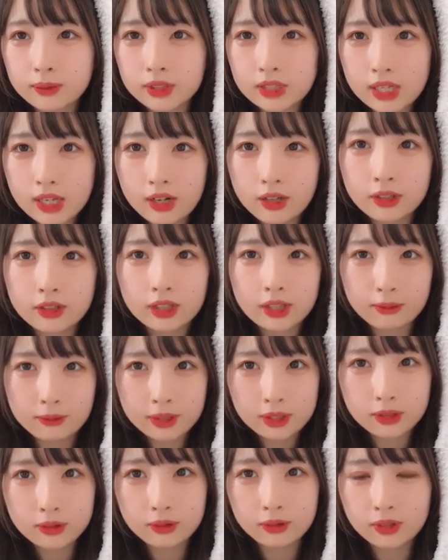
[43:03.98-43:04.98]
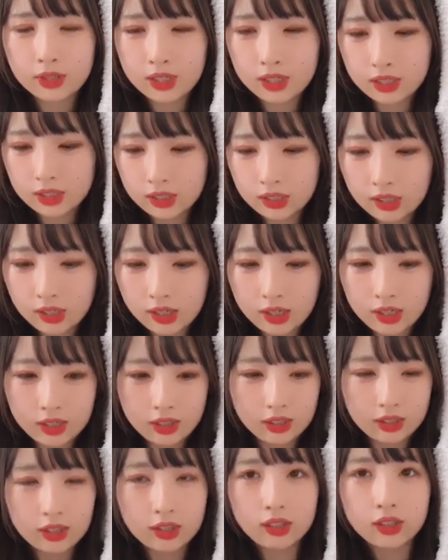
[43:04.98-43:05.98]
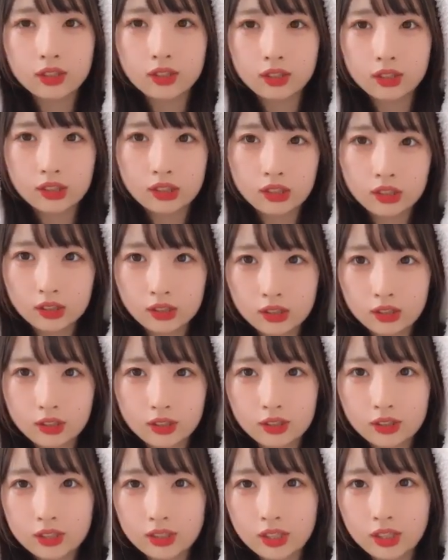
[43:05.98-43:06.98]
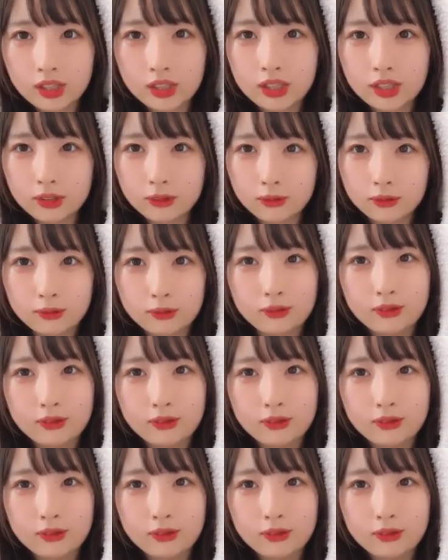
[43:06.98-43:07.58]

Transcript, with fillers: んもセーラー服着ましょうね着たい着たいけど